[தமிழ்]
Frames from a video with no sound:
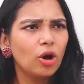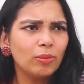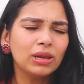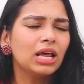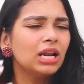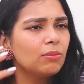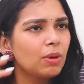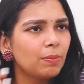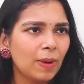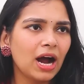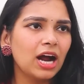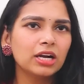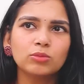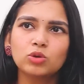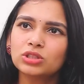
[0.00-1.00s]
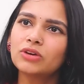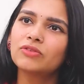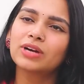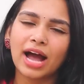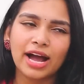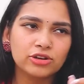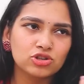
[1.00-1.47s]
நார்மலாக நம்ம பாடும் போது
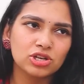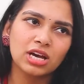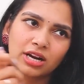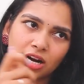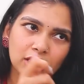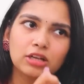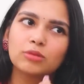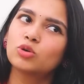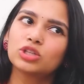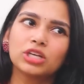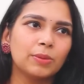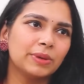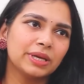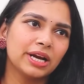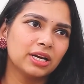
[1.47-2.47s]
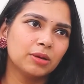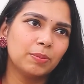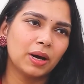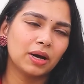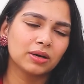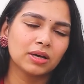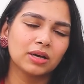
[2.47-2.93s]
அவங்க ஆக்சுவலாக நடக்கும்போதே அப்படி
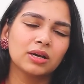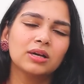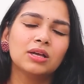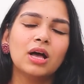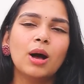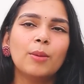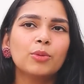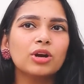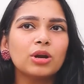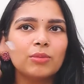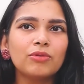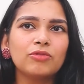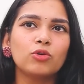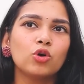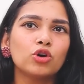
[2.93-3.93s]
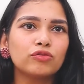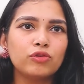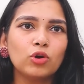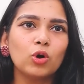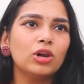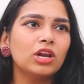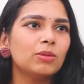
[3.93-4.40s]
எடுப்பாங்க அப்புறம் நம்ம ஒரு
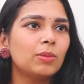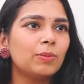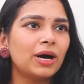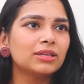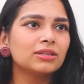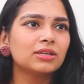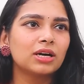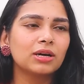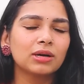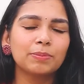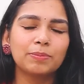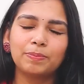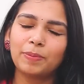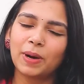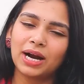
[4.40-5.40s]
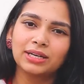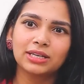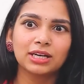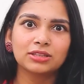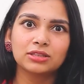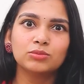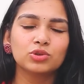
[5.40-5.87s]
ஃப்ளோவில் நம்ம பார்த்து க பாட்டு
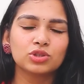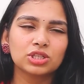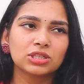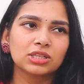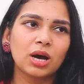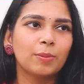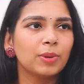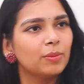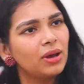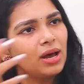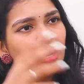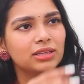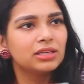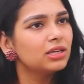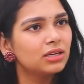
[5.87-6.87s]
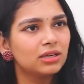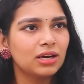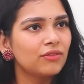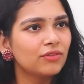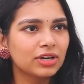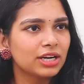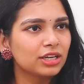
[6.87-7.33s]
கற்று முடிச்சதுக்கப்புறமா அதை
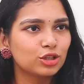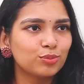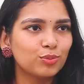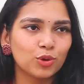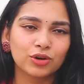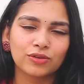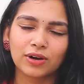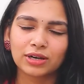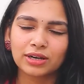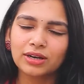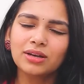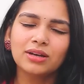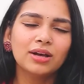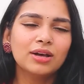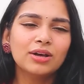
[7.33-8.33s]
அவங்க எடுத்து போடுவாங்க